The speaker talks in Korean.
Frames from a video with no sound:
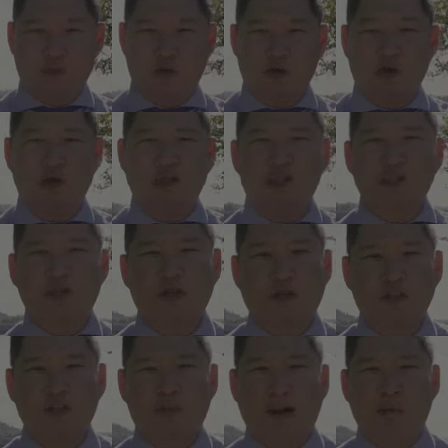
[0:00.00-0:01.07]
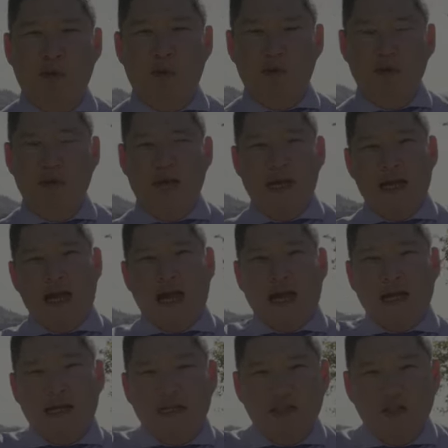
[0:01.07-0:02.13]
그리고 신청하신 방법은
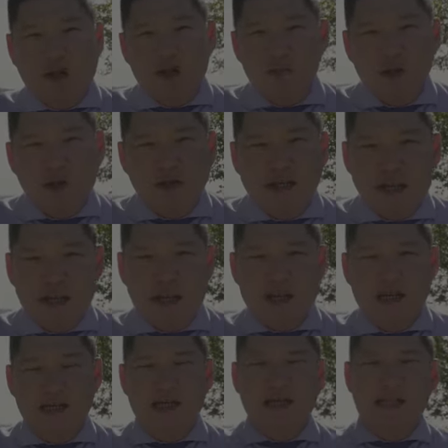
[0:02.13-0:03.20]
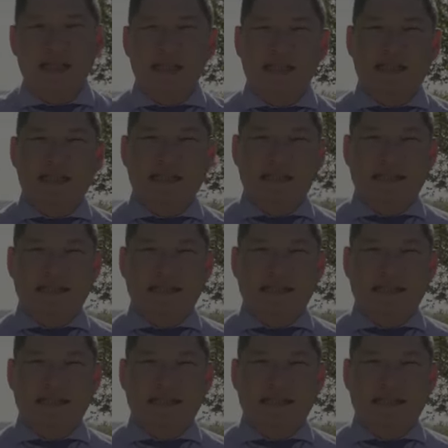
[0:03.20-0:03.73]
아래 설명란에 링크가